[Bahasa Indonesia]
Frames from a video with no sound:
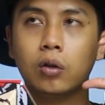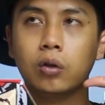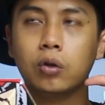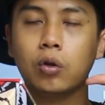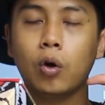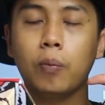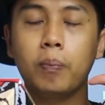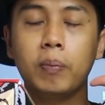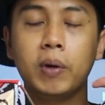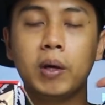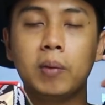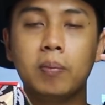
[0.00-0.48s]

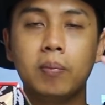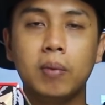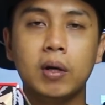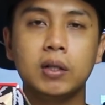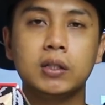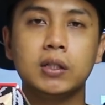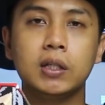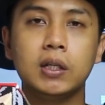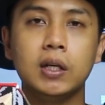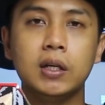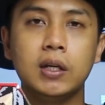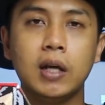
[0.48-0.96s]
topik
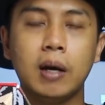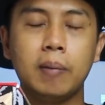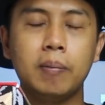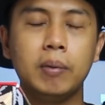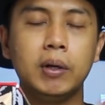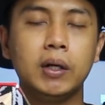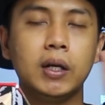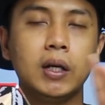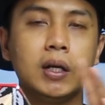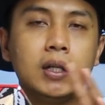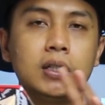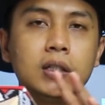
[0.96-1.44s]
Mars ini
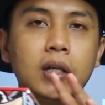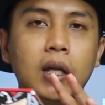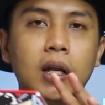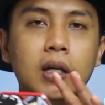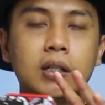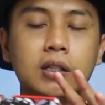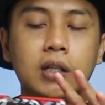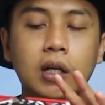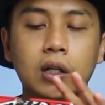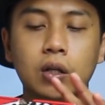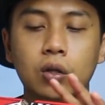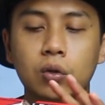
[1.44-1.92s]
diambil dari
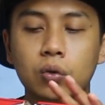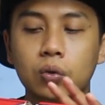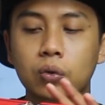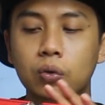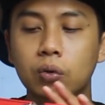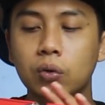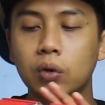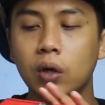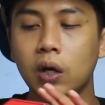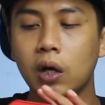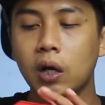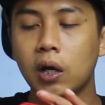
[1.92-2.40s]
salah
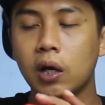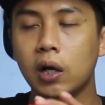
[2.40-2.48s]
satu